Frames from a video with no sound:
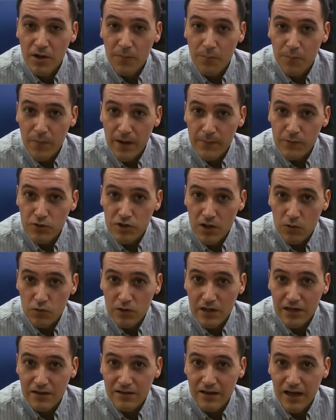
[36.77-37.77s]
vamos a
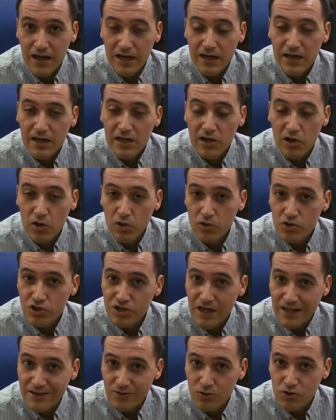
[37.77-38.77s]
utilizar los
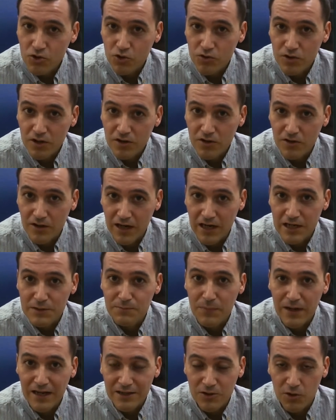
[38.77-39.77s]
saltos condicionales
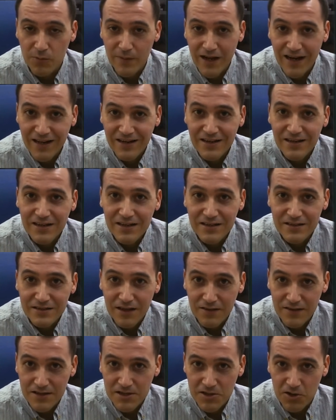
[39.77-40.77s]
para tomar
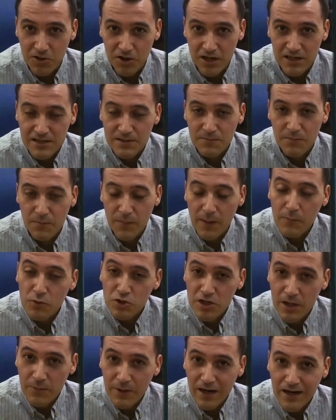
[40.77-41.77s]
decisiones.
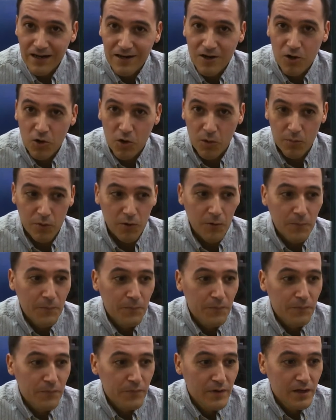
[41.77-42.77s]
Vamos a ver cómo.
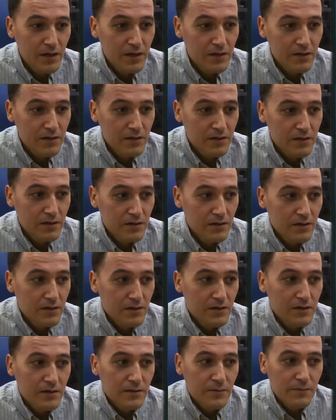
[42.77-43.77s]

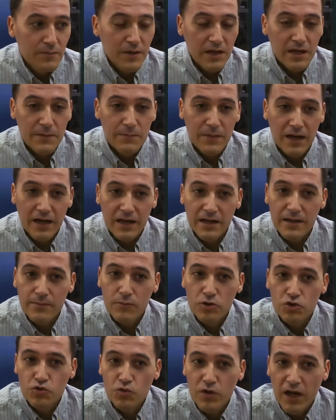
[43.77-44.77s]
Bien,
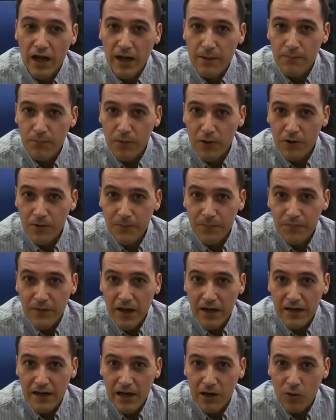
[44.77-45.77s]
imaginemos un ejemplo
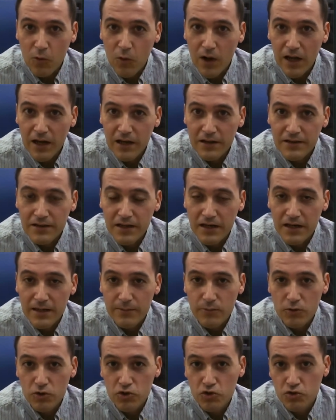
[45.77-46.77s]
en el cual
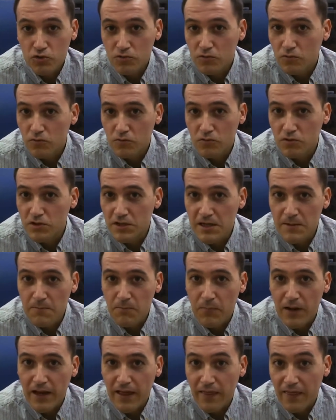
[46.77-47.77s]
tenemos un
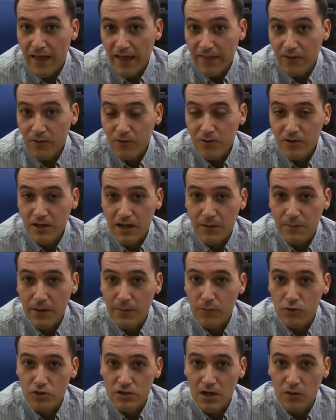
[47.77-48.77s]
simple dado que
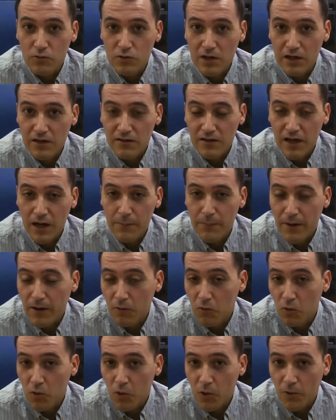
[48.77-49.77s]
vamos a utilizar para
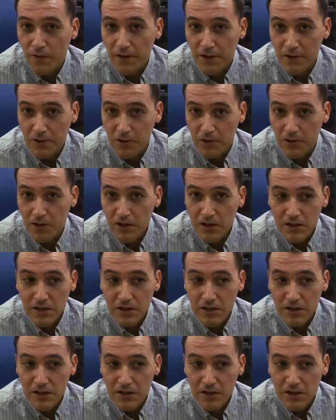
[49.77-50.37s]
un juego de rol.